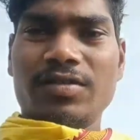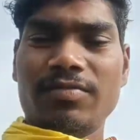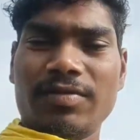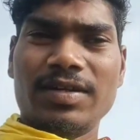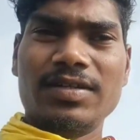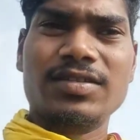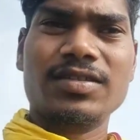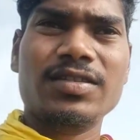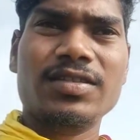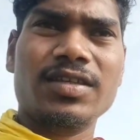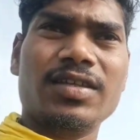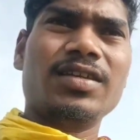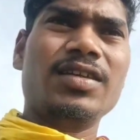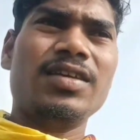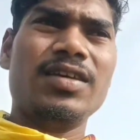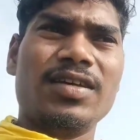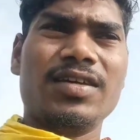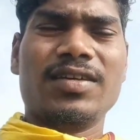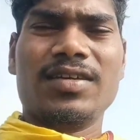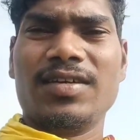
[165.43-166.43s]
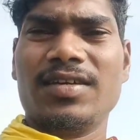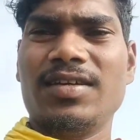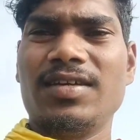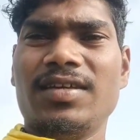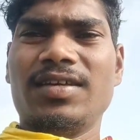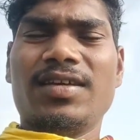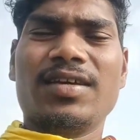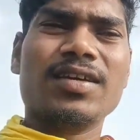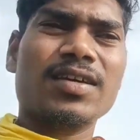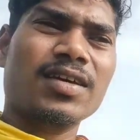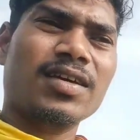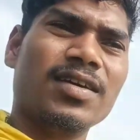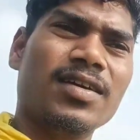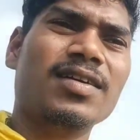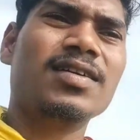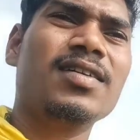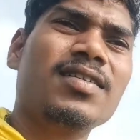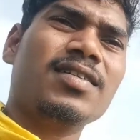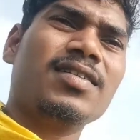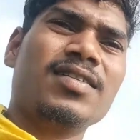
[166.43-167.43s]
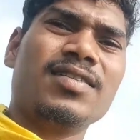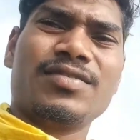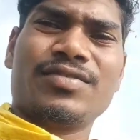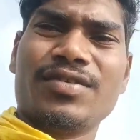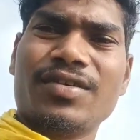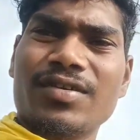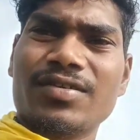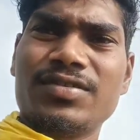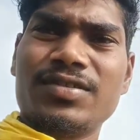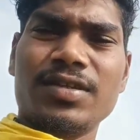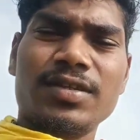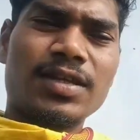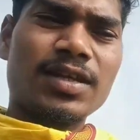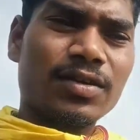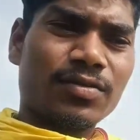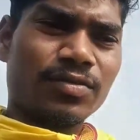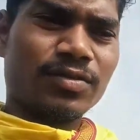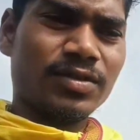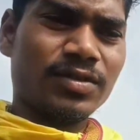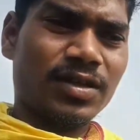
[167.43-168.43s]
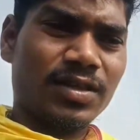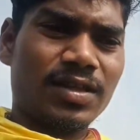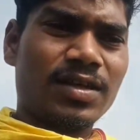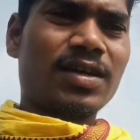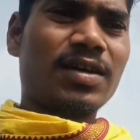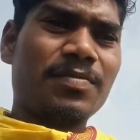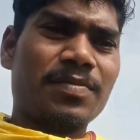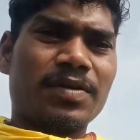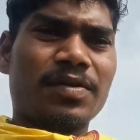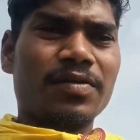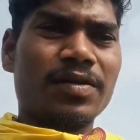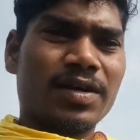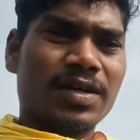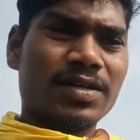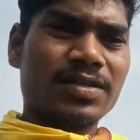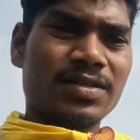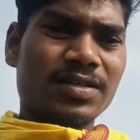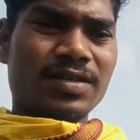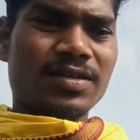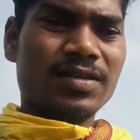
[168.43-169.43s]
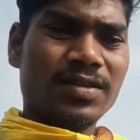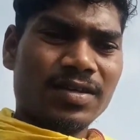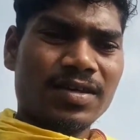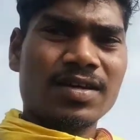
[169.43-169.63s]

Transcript: तो भाई ज़िंदगी एक स्वर्ग से नरक हो जाता है आप कहोगे कैसे